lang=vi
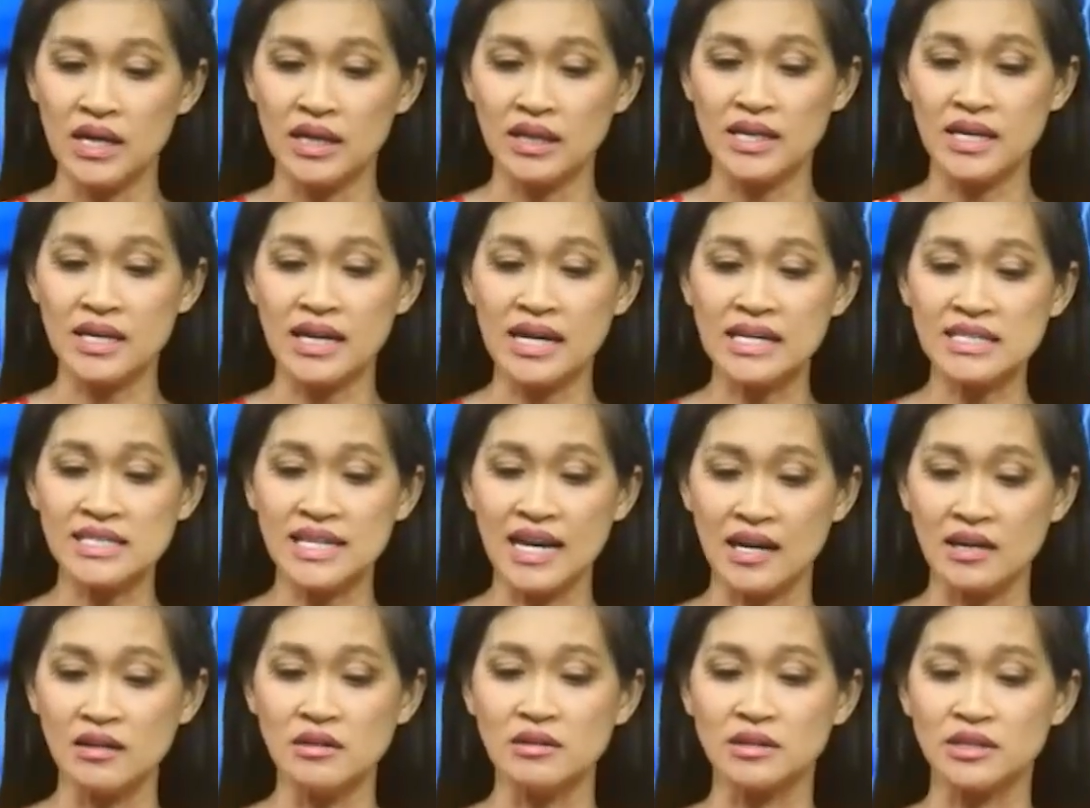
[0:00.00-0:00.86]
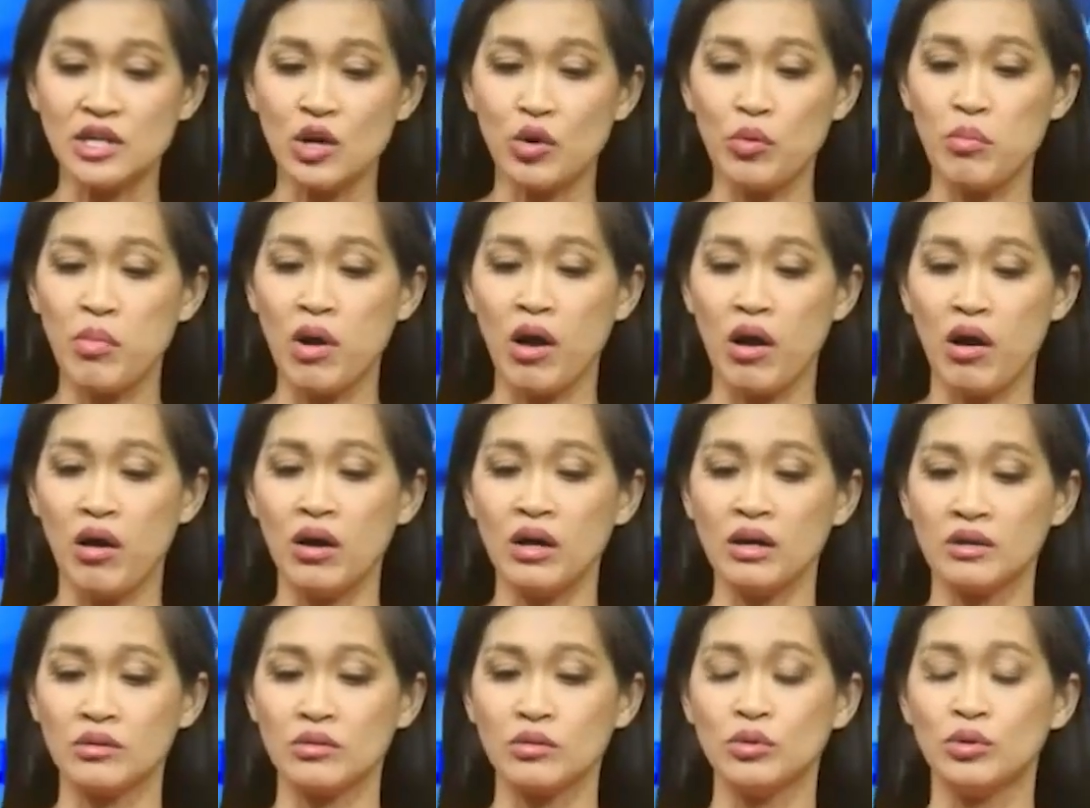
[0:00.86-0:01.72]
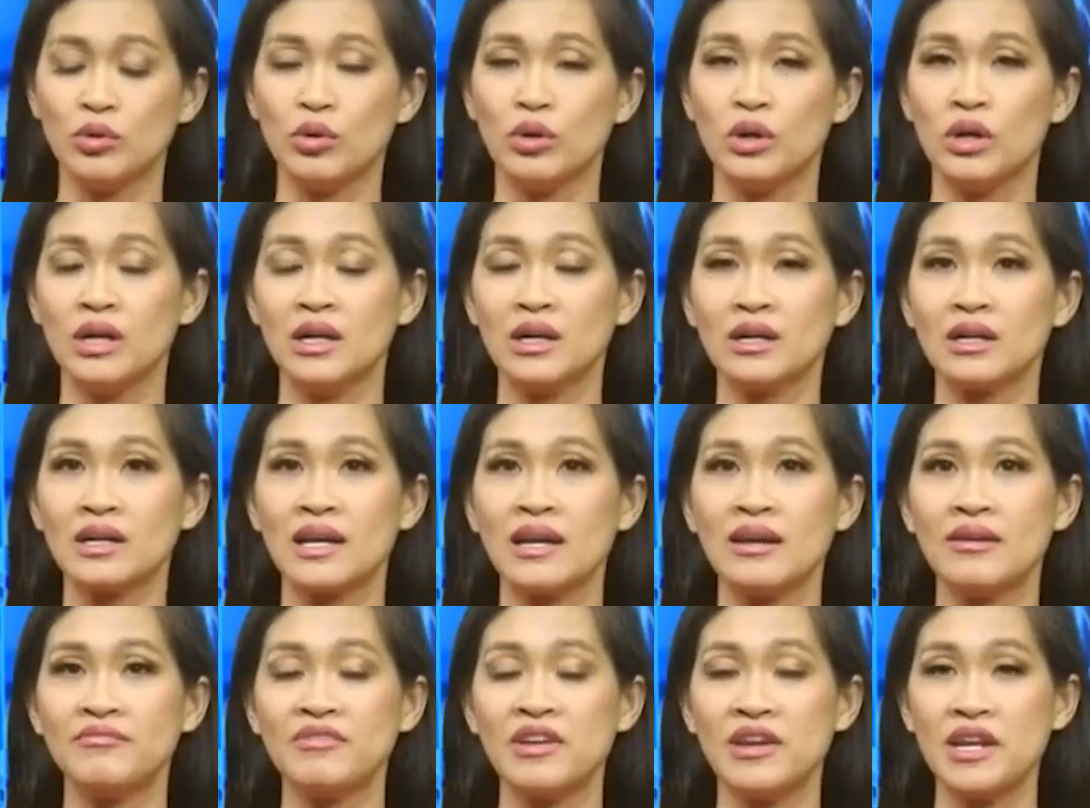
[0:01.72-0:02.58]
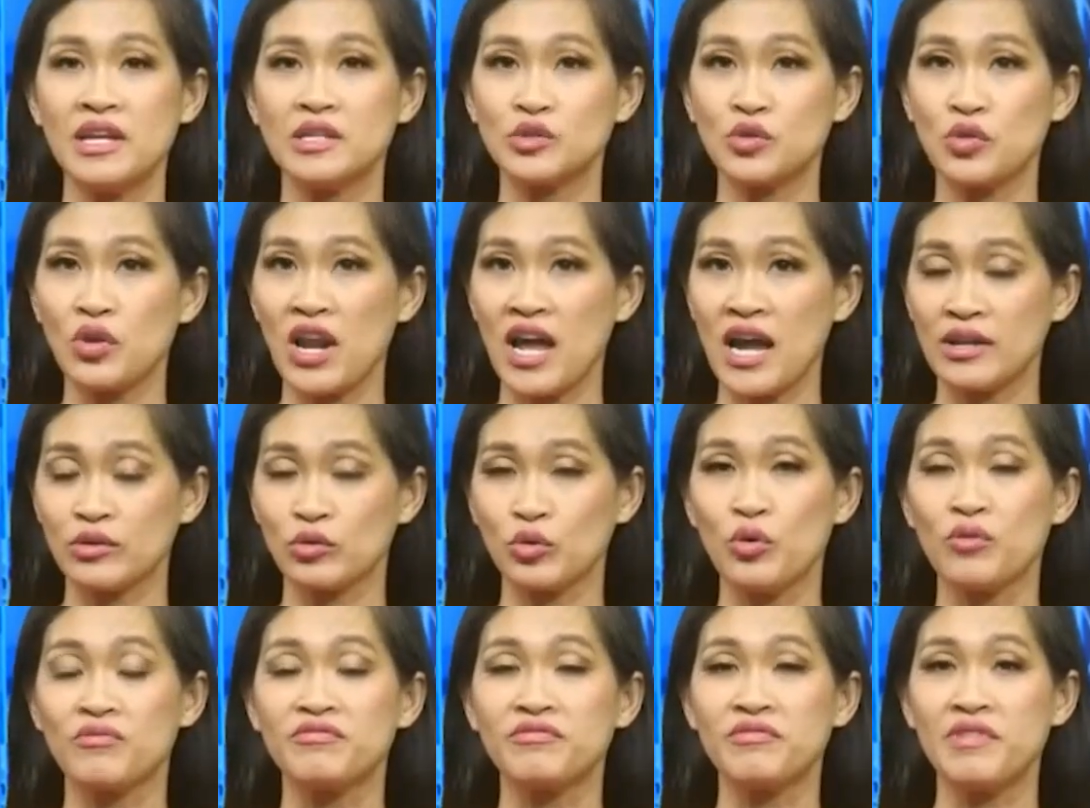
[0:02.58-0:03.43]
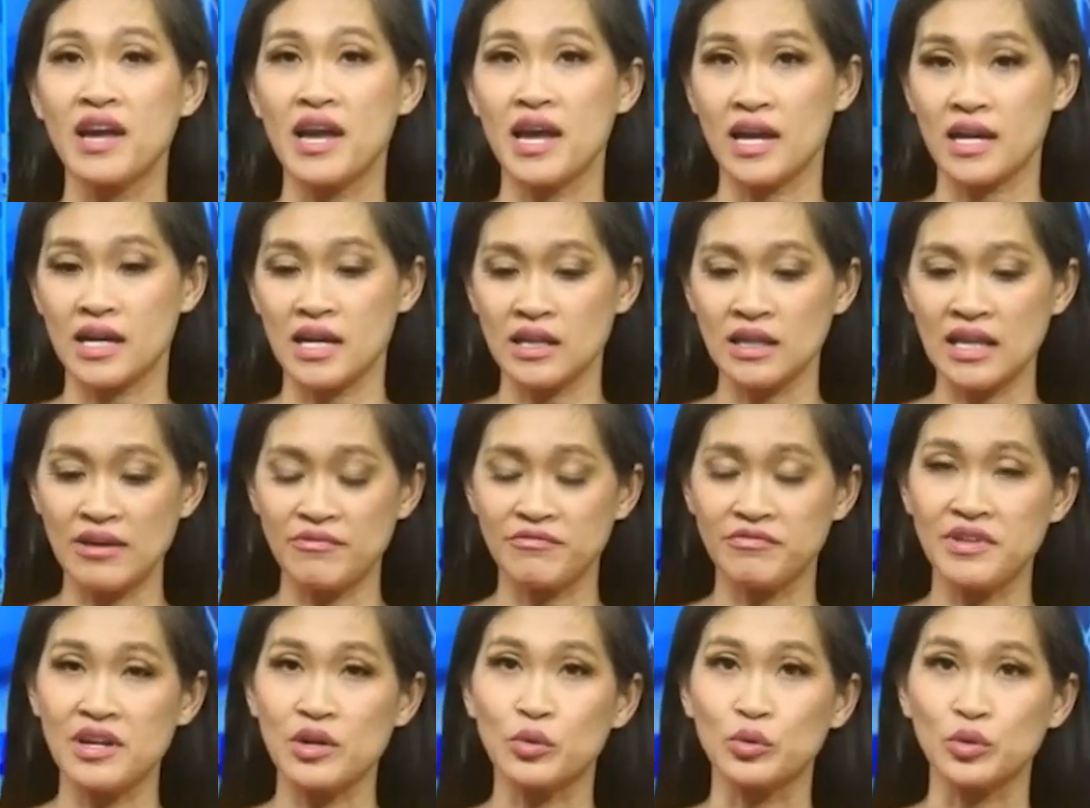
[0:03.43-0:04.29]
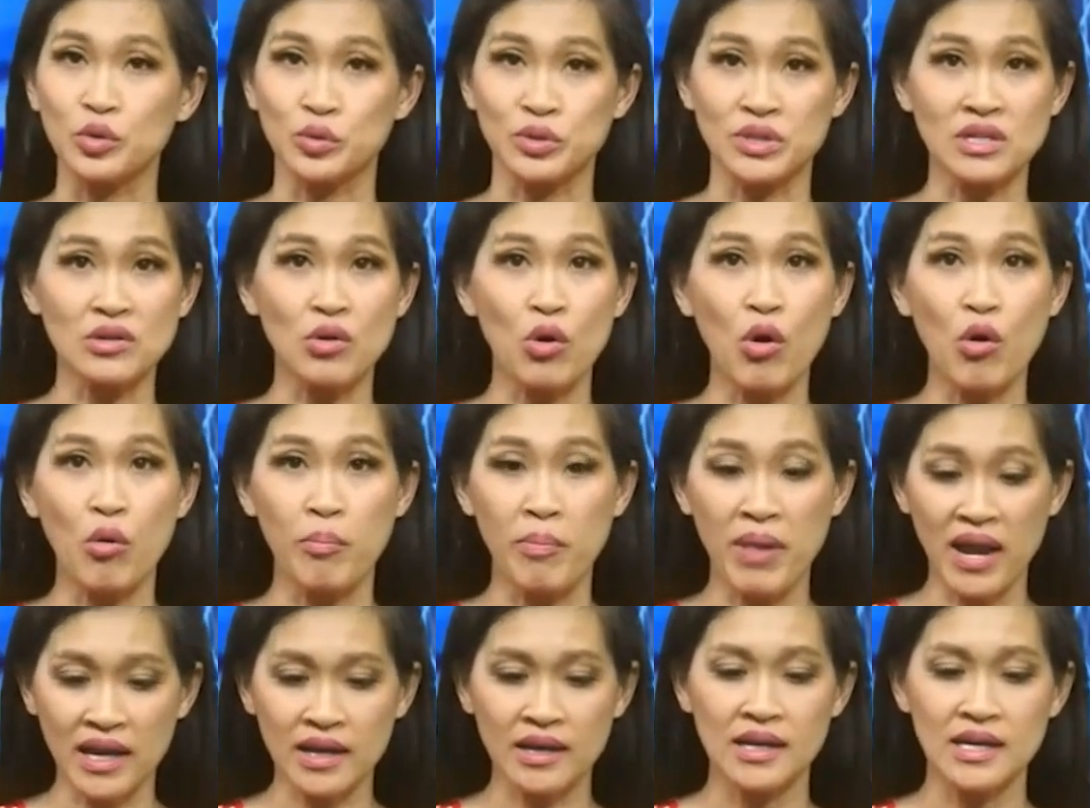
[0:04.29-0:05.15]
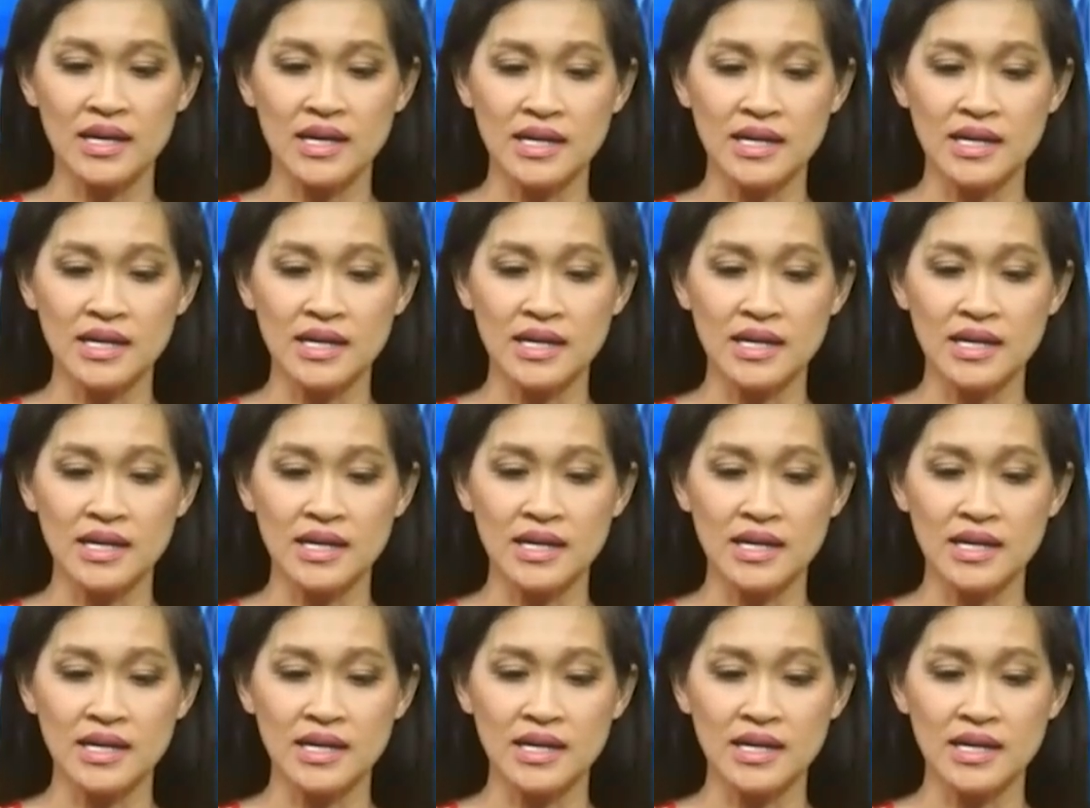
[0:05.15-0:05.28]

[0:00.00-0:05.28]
thì cái sản lượng dầu mỏ của cái Venezuela thuộc về cái thành viên của tổ chức OPEC